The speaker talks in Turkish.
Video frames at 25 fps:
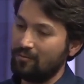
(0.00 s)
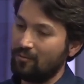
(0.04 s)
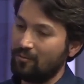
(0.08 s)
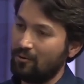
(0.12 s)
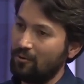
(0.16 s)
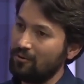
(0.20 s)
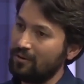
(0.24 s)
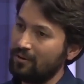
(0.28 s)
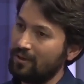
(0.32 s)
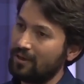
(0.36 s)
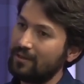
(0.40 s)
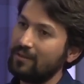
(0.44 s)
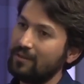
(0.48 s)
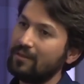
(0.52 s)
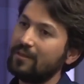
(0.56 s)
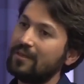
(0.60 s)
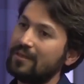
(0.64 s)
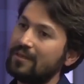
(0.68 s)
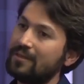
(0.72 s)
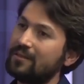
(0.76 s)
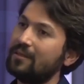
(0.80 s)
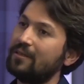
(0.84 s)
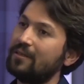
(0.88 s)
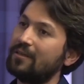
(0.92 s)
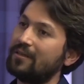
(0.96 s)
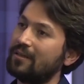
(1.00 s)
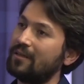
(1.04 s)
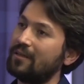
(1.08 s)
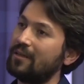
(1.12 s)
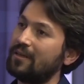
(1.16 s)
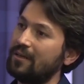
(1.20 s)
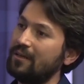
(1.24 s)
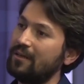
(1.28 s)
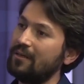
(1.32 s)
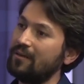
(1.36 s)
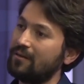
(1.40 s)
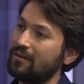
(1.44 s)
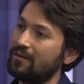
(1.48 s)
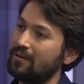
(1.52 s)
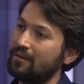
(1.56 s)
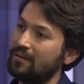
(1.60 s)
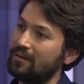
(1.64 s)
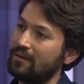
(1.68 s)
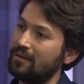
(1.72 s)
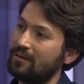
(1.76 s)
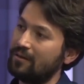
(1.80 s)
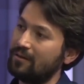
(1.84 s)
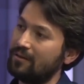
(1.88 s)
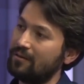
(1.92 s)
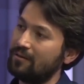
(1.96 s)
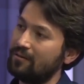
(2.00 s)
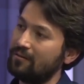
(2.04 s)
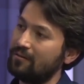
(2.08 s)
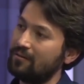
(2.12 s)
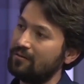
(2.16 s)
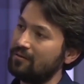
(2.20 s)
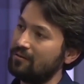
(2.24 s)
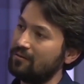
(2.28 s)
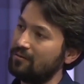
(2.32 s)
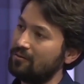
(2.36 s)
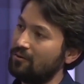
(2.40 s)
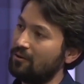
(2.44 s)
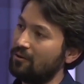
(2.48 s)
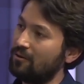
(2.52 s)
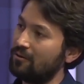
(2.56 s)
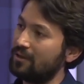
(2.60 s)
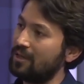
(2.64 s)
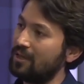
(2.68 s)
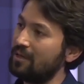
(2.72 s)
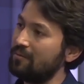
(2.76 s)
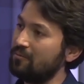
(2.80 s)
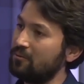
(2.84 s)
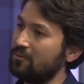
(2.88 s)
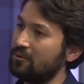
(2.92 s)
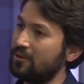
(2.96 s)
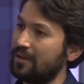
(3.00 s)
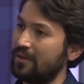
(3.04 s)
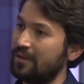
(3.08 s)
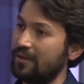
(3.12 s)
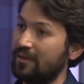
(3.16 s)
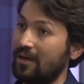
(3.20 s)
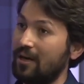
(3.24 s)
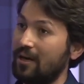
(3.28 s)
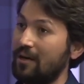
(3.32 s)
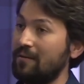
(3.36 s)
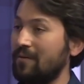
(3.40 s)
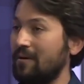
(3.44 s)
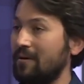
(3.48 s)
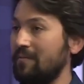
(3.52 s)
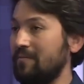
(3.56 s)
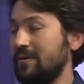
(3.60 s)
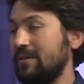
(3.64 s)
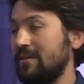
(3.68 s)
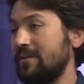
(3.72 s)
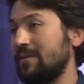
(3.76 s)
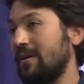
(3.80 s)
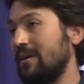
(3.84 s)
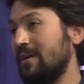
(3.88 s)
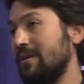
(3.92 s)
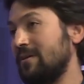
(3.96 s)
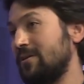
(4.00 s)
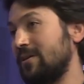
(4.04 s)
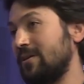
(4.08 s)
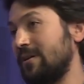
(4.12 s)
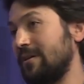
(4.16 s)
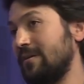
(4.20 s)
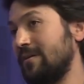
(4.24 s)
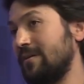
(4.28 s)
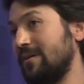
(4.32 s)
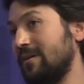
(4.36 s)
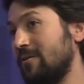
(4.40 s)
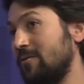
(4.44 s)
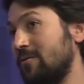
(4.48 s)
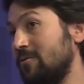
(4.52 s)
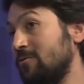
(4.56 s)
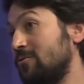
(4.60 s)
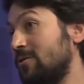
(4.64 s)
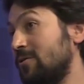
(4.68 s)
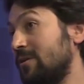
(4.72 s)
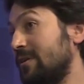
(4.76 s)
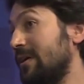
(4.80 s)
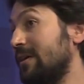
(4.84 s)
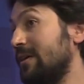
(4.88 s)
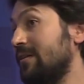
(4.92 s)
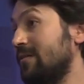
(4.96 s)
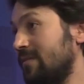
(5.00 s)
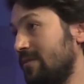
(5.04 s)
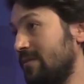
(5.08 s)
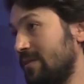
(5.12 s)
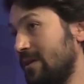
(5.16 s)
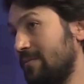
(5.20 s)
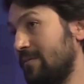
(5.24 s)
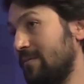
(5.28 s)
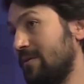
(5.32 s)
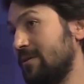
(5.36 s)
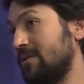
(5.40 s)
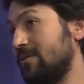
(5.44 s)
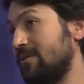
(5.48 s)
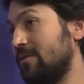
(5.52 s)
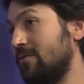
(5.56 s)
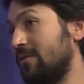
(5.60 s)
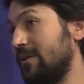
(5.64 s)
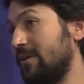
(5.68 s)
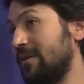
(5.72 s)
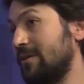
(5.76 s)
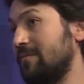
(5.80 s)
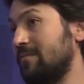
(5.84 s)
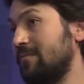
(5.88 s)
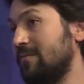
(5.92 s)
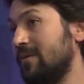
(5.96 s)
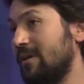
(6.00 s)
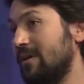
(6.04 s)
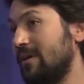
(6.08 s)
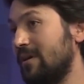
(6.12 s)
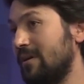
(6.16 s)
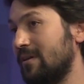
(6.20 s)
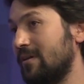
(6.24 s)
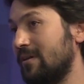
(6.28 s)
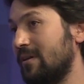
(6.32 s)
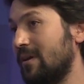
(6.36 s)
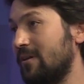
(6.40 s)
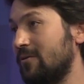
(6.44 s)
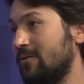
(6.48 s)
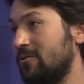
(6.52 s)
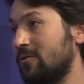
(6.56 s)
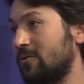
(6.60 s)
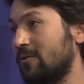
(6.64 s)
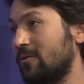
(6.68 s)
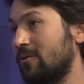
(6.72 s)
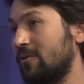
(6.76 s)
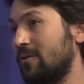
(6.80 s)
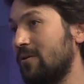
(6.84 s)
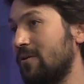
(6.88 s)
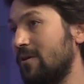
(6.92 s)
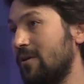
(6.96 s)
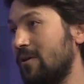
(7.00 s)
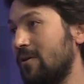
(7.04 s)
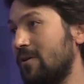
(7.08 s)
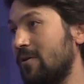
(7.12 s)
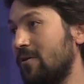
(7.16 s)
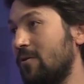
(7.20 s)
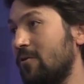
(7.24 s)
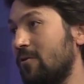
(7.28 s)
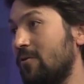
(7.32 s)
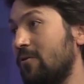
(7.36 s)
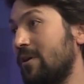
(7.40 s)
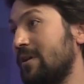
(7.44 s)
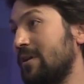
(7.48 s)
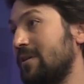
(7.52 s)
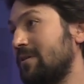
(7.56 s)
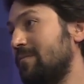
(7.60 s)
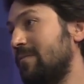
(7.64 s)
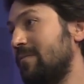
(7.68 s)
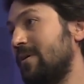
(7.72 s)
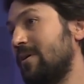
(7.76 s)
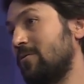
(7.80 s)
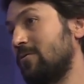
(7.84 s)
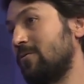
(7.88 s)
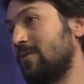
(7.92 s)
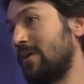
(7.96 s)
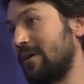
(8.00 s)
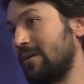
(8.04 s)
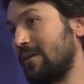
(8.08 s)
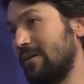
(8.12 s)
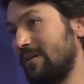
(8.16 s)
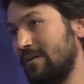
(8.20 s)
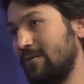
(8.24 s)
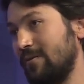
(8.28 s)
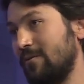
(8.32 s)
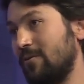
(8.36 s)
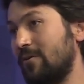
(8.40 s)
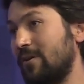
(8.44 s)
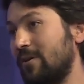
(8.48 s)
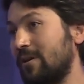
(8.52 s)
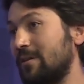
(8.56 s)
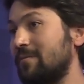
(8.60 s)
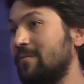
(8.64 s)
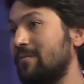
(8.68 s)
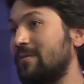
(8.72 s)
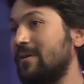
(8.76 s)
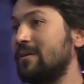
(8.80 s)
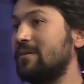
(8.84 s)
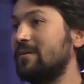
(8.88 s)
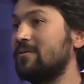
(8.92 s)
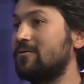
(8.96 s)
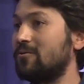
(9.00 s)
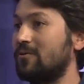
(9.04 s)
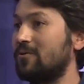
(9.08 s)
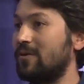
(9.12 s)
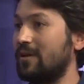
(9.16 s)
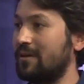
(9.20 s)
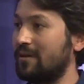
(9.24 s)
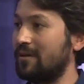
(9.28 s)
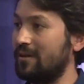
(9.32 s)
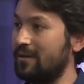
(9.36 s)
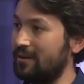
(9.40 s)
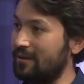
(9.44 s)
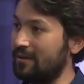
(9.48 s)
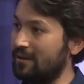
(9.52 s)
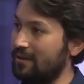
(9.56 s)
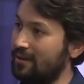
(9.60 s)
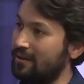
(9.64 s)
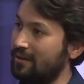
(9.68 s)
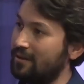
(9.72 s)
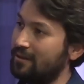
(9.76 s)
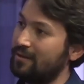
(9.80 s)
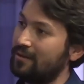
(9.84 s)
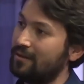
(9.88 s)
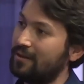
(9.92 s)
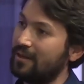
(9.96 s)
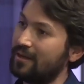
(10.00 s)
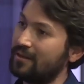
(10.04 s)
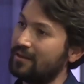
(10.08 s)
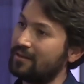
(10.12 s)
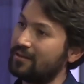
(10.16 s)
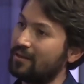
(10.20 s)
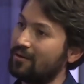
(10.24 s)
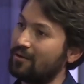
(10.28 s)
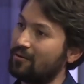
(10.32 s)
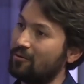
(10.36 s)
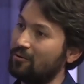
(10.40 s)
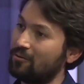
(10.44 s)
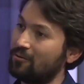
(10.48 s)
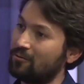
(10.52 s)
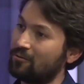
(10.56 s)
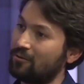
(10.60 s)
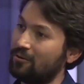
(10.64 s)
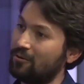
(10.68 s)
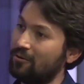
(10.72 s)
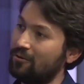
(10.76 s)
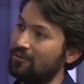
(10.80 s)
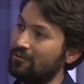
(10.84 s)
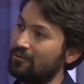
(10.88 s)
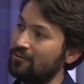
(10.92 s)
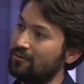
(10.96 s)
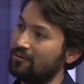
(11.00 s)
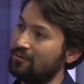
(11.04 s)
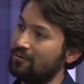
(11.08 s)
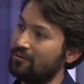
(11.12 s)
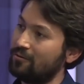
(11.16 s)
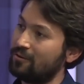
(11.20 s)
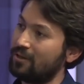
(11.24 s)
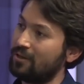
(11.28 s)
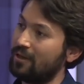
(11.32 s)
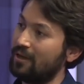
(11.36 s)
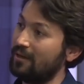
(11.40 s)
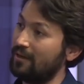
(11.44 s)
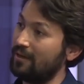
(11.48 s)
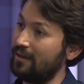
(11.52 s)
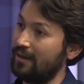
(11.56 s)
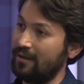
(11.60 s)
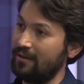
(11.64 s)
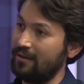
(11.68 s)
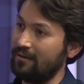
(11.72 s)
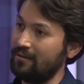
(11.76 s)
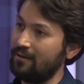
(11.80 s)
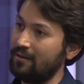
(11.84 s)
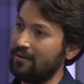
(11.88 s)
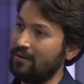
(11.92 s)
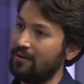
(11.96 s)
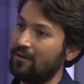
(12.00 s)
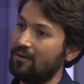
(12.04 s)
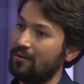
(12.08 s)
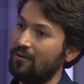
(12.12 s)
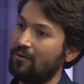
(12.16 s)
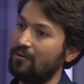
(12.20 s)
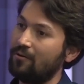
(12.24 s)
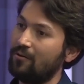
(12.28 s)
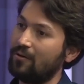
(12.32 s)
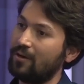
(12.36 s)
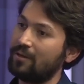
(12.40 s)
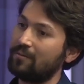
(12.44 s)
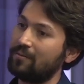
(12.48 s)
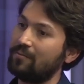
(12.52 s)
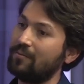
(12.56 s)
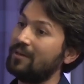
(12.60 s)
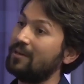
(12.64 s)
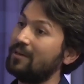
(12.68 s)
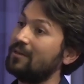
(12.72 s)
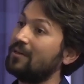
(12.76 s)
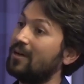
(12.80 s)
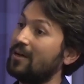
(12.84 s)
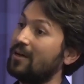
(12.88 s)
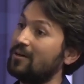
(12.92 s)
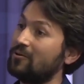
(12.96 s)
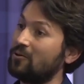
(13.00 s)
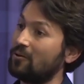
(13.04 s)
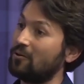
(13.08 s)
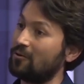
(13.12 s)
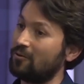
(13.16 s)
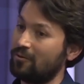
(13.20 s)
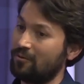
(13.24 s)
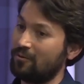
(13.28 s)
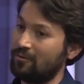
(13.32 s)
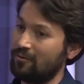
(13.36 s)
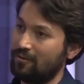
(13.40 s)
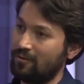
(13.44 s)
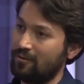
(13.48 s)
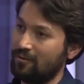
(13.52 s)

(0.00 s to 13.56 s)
Onların da istedikleri e, yöntem bu şekilde ama biz aynı şekilde önceden yabancı dil öğretimi daha çok öğretmen odaklı, öğretmenin sürekli derste kontrolün sağlayan, öğretmenin daha çok